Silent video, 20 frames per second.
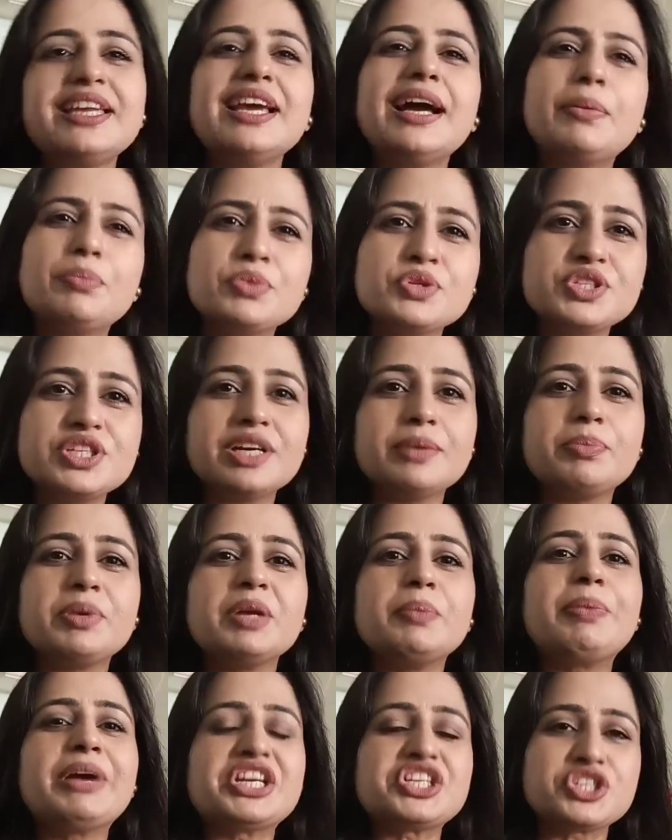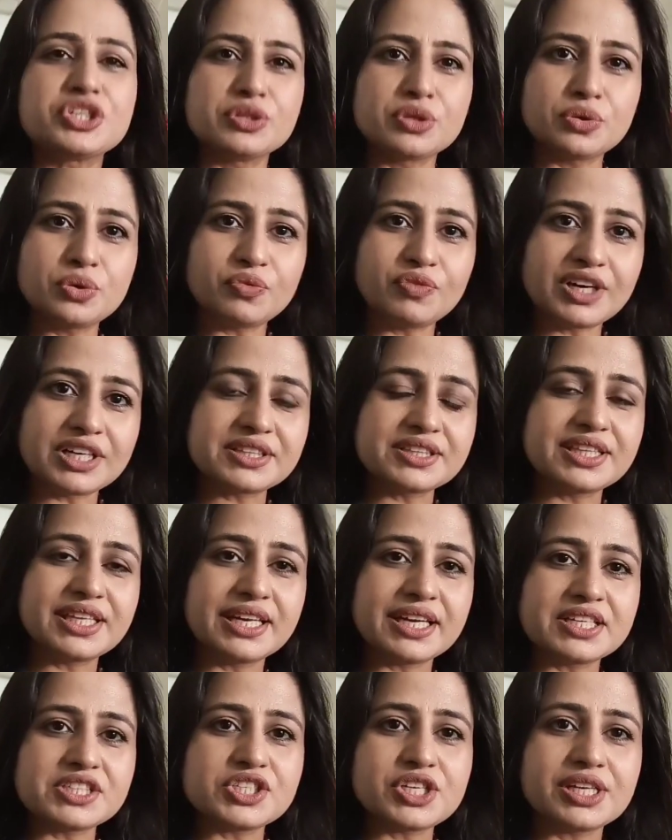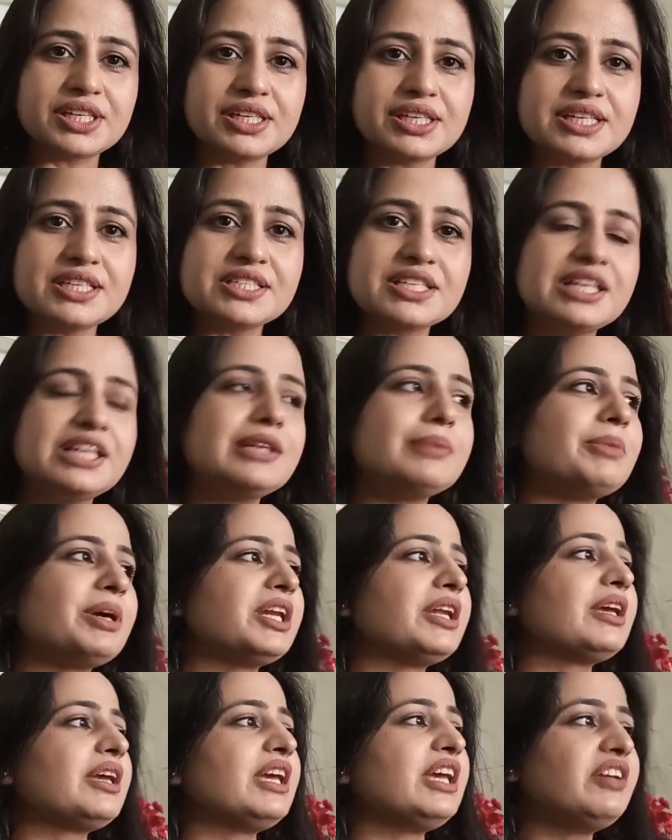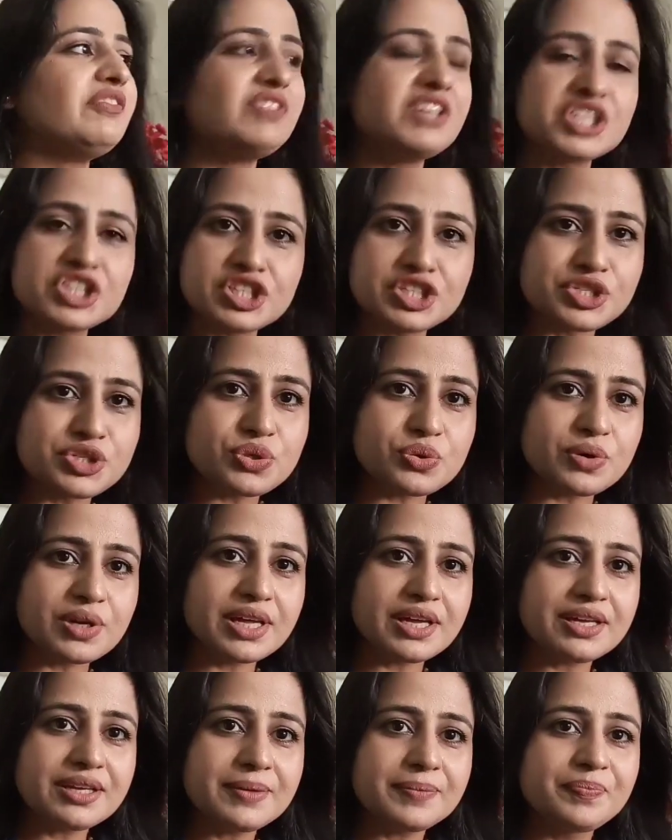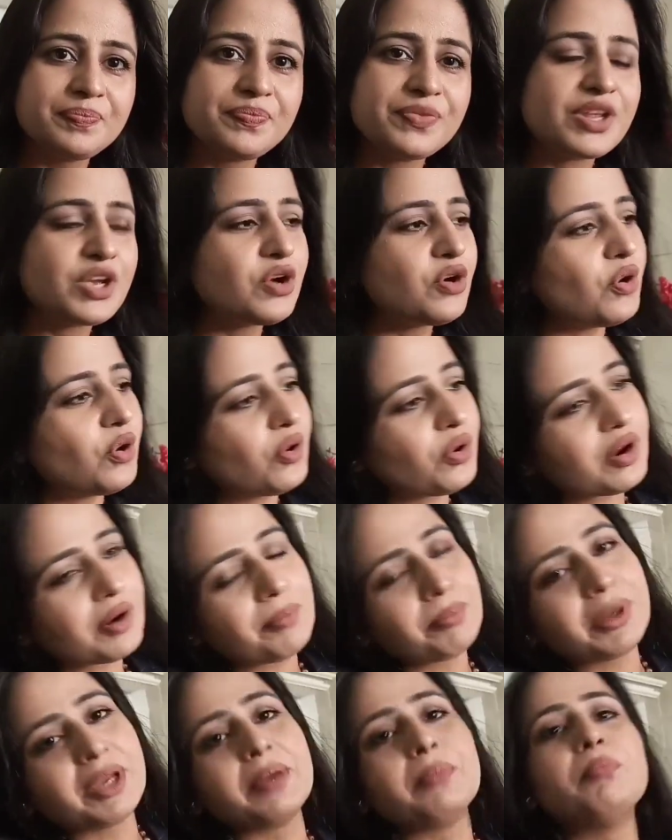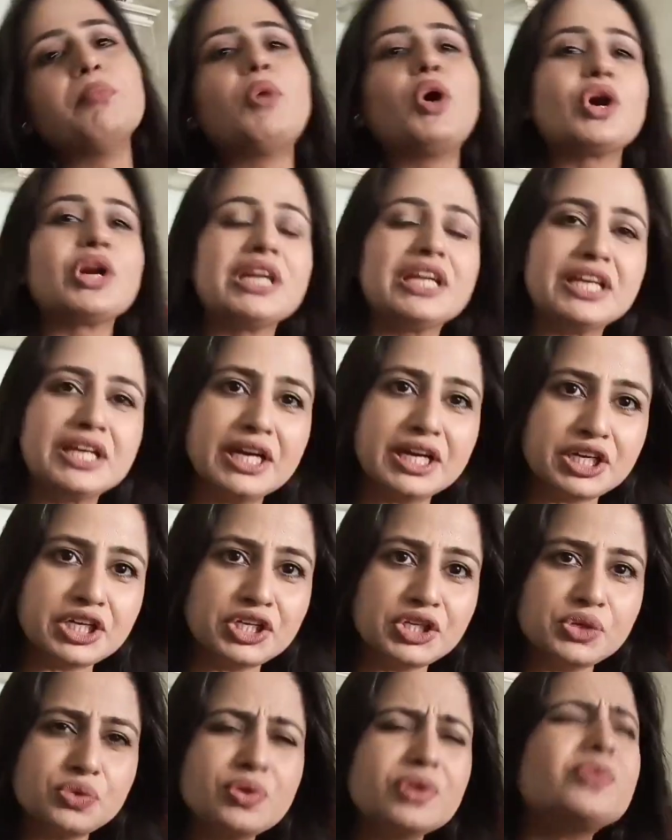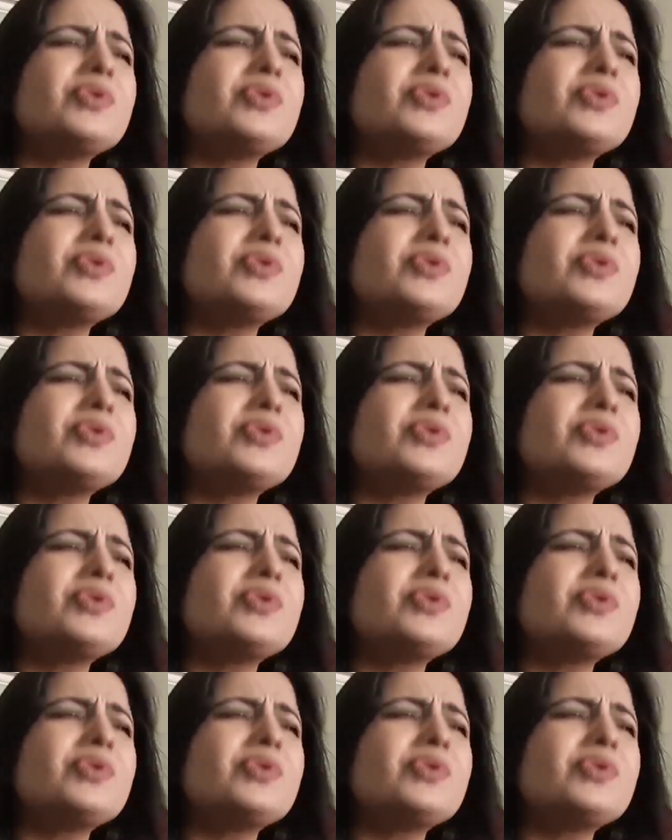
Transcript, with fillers: है कि अब मुझे अपने पैशन को वक्त देना चाहिए इसीलिए मैंने एविएशन छोड़ा है और अब मैं मॉडलिंग कंटिन्यू